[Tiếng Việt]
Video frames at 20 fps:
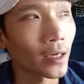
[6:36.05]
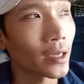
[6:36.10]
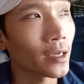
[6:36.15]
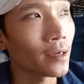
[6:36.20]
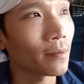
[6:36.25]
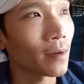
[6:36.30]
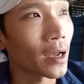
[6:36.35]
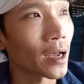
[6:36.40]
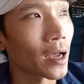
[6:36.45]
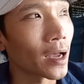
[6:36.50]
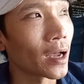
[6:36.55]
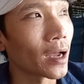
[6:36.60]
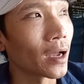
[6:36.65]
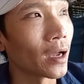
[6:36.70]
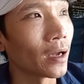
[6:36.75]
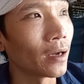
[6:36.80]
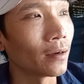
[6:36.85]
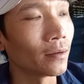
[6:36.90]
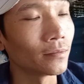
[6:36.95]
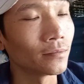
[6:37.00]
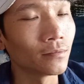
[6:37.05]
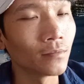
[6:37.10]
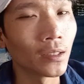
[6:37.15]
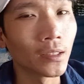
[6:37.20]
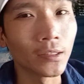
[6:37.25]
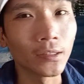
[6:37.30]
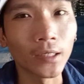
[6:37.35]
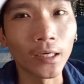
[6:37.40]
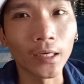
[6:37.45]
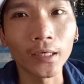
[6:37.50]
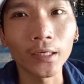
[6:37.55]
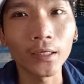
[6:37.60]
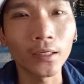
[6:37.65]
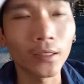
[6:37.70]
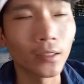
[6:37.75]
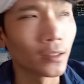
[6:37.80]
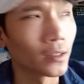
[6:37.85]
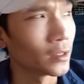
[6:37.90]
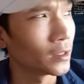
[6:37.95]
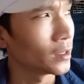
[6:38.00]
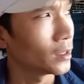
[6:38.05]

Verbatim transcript: khi mà mình chỉ